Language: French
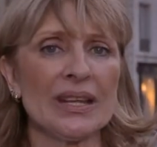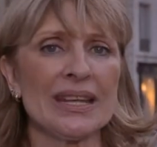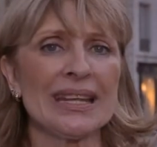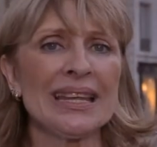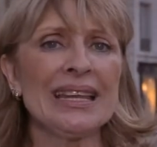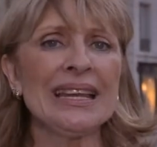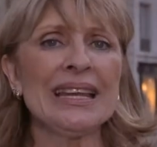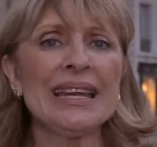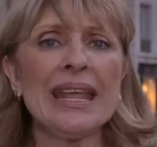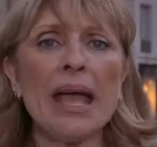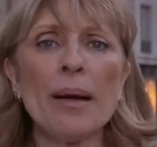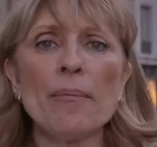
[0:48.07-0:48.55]

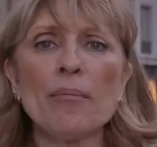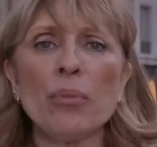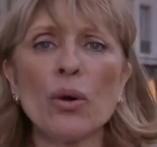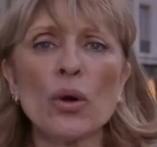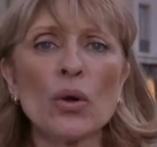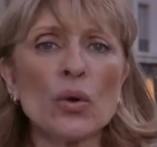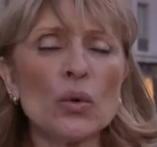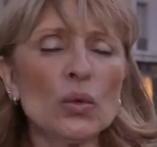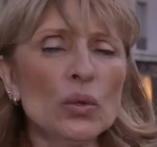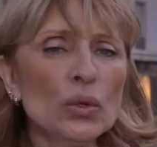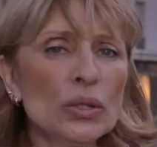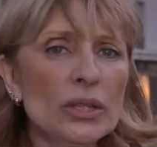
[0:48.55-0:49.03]
Il y a
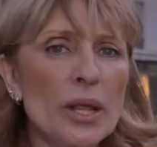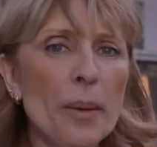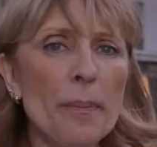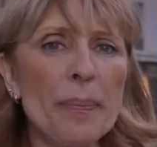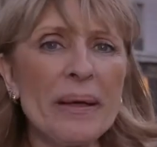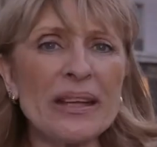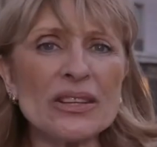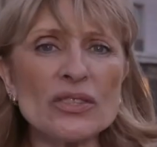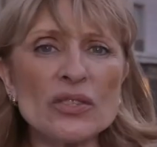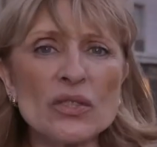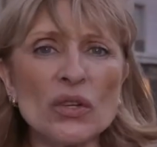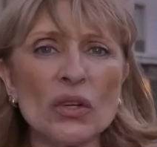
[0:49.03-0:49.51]
beaucoup de
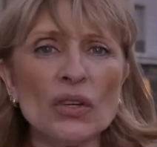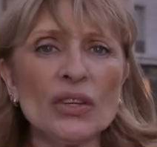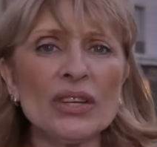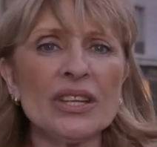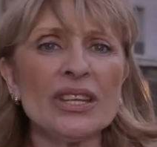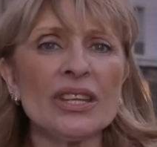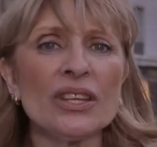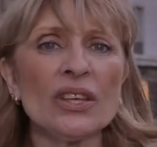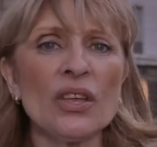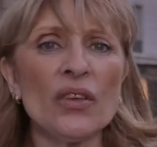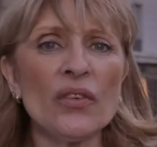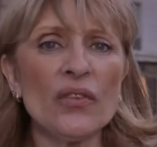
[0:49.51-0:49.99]
personnes
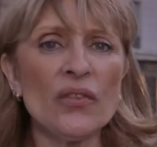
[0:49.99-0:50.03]
qui